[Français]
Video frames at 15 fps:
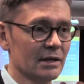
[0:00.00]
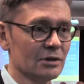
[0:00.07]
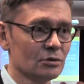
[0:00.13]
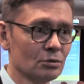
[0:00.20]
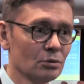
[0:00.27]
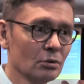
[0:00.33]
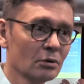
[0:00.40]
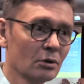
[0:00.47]

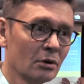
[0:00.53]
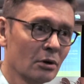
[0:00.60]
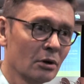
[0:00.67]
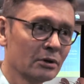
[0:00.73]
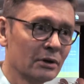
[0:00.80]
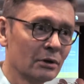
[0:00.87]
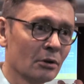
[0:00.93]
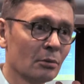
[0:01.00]
sur
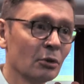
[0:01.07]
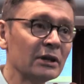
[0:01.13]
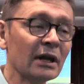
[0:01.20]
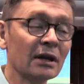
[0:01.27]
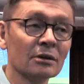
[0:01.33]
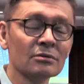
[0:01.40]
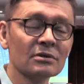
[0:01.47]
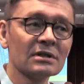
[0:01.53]
un,
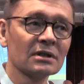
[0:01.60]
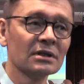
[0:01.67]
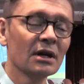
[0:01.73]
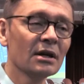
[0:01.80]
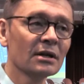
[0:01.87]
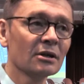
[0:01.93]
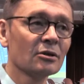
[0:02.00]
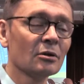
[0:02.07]
modèle
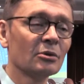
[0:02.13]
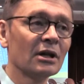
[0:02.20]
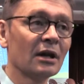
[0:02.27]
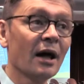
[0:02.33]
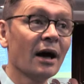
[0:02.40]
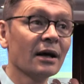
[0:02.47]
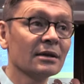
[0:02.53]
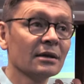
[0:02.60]
industriel qui est un
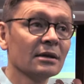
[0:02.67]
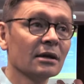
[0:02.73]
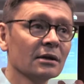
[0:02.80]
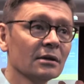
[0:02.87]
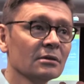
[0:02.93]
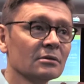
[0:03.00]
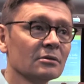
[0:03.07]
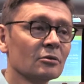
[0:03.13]
modèle
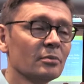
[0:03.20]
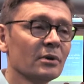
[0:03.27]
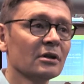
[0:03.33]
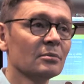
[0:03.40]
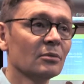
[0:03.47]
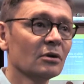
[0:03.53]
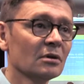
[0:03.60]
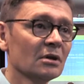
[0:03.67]
intégré
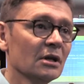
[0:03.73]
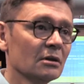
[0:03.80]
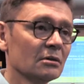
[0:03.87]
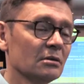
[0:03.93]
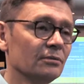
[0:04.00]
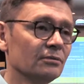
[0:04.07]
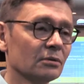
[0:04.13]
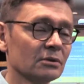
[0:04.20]
complètement,
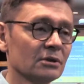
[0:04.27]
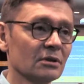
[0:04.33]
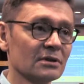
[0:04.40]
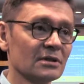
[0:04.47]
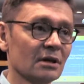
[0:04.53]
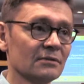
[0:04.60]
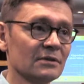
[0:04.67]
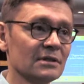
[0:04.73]
qui fournit un
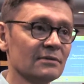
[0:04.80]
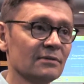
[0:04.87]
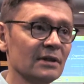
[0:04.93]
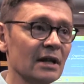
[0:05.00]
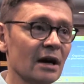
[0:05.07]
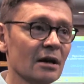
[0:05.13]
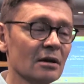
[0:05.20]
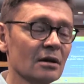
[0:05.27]
service
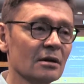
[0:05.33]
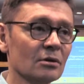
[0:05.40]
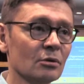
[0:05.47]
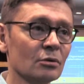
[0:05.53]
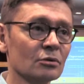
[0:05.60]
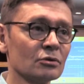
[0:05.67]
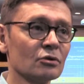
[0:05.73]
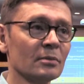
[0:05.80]
final
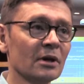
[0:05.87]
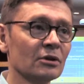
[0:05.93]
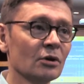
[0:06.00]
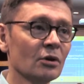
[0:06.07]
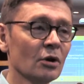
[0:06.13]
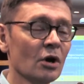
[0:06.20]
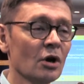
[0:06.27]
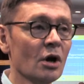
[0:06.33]
au
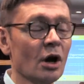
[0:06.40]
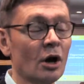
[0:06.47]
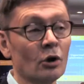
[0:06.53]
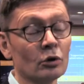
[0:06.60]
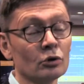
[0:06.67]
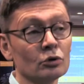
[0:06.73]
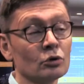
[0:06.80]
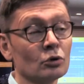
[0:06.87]
consommateur,
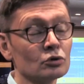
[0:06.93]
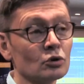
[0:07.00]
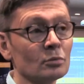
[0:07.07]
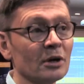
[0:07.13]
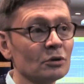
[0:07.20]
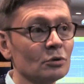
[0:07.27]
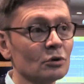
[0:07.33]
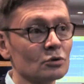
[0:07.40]
alors que le
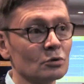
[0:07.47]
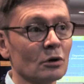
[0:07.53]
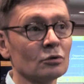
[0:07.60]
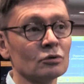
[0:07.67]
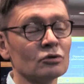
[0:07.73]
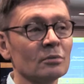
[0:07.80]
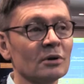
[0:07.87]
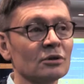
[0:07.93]
consommateur soit un
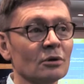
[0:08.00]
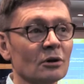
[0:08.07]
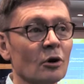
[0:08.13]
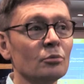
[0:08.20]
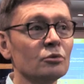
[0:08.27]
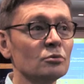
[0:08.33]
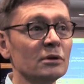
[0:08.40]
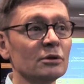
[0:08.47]
consommateur
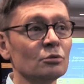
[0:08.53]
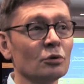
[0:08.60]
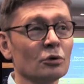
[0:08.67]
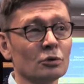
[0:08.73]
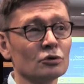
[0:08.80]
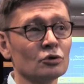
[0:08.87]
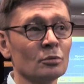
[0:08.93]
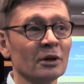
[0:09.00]
grand public ou un
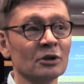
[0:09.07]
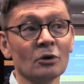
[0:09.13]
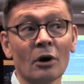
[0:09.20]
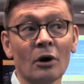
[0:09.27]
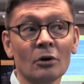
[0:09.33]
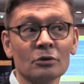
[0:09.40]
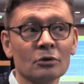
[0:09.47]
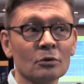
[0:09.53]
consommateur
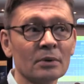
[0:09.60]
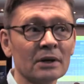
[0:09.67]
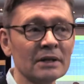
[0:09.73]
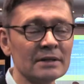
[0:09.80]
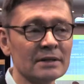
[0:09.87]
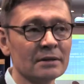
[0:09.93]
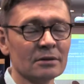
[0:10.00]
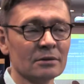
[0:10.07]

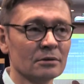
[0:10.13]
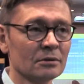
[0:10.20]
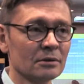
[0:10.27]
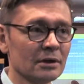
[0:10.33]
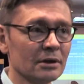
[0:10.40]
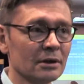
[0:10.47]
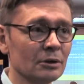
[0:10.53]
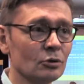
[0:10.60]
entreprise, hein,
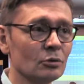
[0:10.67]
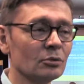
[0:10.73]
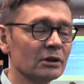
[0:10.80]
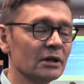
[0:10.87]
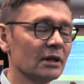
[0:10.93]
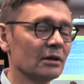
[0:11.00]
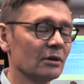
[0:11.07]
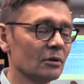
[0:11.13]
les, les, deux
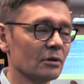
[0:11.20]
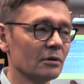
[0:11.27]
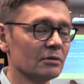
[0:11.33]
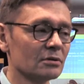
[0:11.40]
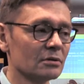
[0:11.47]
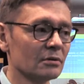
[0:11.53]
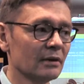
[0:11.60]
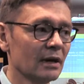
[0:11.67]
modèles
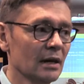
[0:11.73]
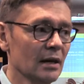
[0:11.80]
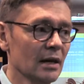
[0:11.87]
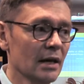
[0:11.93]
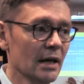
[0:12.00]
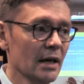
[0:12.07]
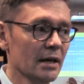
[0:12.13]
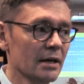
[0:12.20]
se valent,
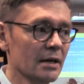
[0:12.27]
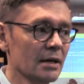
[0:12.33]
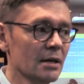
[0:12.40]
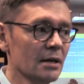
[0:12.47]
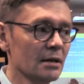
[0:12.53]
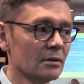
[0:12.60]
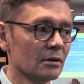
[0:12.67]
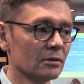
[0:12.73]

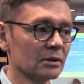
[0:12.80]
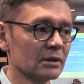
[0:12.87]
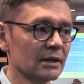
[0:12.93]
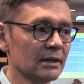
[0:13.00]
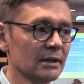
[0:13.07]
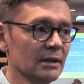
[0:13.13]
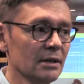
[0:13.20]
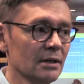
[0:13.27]
et euh,
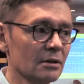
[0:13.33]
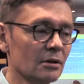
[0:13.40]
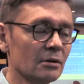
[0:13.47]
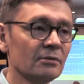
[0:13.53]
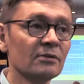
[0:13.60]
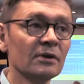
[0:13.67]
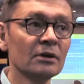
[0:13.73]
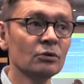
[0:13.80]
qui euh,
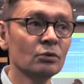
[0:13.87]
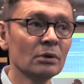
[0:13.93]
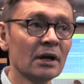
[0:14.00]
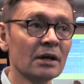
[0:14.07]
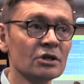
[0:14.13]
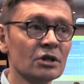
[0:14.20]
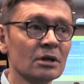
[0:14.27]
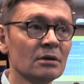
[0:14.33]
fait toute
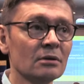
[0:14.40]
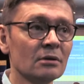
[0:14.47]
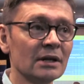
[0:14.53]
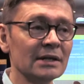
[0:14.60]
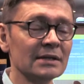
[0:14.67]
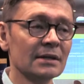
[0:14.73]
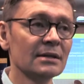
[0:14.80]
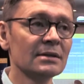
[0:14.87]
la chaîne de A
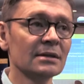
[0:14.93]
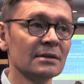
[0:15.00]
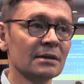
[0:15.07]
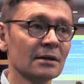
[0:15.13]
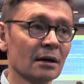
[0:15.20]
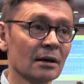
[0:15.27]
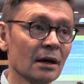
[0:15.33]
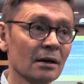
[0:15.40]
à Z,
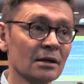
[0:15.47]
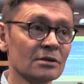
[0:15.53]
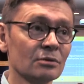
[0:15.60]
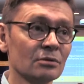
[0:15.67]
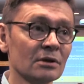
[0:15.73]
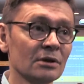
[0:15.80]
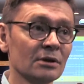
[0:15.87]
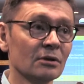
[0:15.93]
c'est-à-dire la
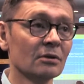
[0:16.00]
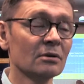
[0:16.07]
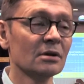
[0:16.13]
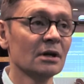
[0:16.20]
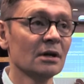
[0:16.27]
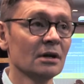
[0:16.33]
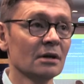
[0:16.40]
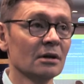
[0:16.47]
relation client
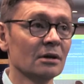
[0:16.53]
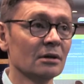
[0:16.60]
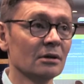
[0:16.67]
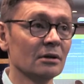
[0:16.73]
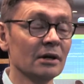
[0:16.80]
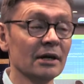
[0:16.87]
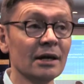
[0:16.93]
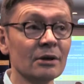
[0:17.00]

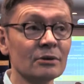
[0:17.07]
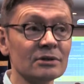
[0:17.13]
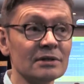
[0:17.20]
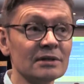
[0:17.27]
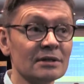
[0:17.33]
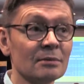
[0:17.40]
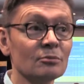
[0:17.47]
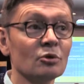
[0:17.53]
euh, et le
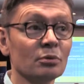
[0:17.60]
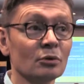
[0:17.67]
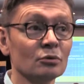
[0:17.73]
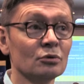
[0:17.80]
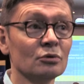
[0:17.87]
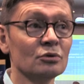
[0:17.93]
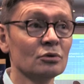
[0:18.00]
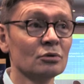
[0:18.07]
système de
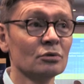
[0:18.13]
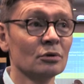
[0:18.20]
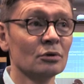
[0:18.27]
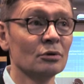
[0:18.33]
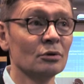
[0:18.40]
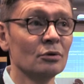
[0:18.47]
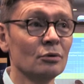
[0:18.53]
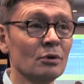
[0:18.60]

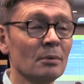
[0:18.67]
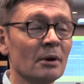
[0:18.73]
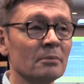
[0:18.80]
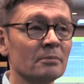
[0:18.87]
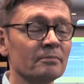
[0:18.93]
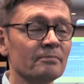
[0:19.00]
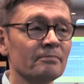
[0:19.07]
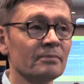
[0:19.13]
production
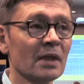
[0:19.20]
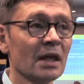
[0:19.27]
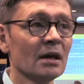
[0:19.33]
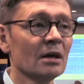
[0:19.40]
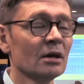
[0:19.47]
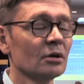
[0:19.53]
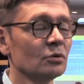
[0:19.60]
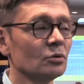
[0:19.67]
lui-même.
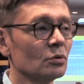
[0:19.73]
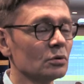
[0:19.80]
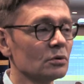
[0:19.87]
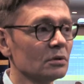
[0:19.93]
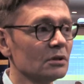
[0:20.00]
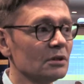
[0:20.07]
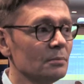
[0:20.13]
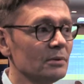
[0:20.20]

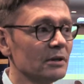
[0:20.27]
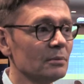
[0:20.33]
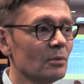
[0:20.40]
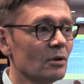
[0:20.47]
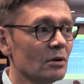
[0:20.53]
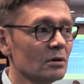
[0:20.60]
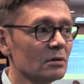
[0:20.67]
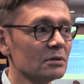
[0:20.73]
Donc
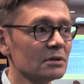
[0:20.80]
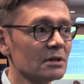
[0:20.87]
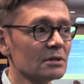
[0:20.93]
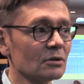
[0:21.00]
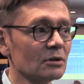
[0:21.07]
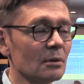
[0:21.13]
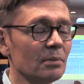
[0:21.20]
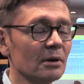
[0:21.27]
typiquement, c'est
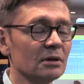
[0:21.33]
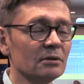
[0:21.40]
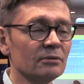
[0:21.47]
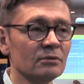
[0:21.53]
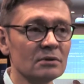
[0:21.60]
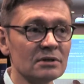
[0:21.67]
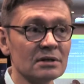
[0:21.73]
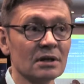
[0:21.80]
ce qu'on appelle des
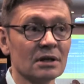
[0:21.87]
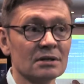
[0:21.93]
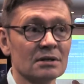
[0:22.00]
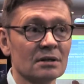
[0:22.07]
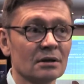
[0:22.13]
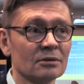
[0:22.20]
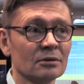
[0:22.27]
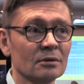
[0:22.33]
full stack
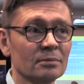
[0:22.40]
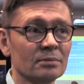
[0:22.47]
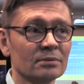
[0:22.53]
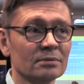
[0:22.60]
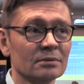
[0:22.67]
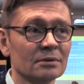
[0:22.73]
startups. up